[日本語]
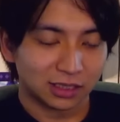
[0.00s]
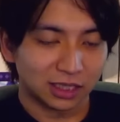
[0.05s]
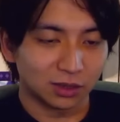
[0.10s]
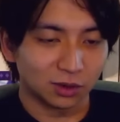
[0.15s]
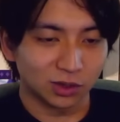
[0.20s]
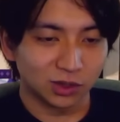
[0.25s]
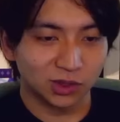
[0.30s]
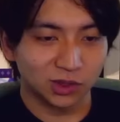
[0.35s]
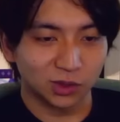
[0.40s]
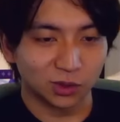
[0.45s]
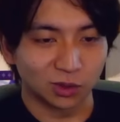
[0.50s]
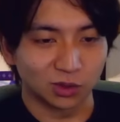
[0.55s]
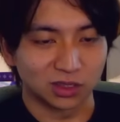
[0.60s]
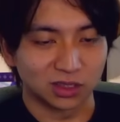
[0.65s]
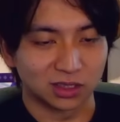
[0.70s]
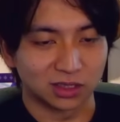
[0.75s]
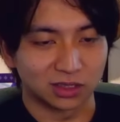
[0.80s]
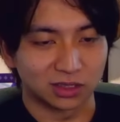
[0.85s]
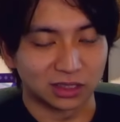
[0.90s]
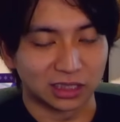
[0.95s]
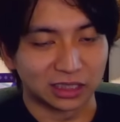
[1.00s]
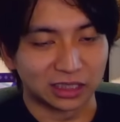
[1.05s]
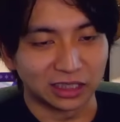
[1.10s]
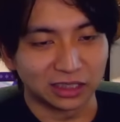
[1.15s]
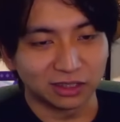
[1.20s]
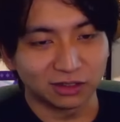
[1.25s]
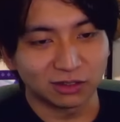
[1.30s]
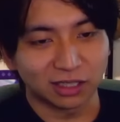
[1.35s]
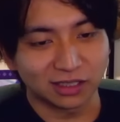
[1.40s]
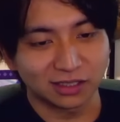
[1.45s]
楽しそうにって
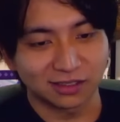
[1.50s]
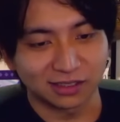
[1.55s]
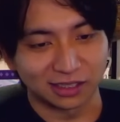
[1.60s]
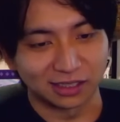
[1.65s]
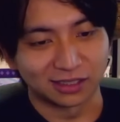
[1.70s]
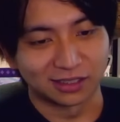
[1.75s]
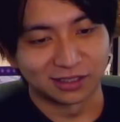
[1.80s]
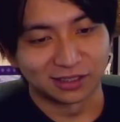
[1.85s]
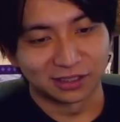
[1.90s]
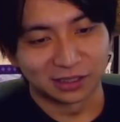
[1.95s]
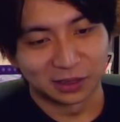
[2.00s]
できるはずやん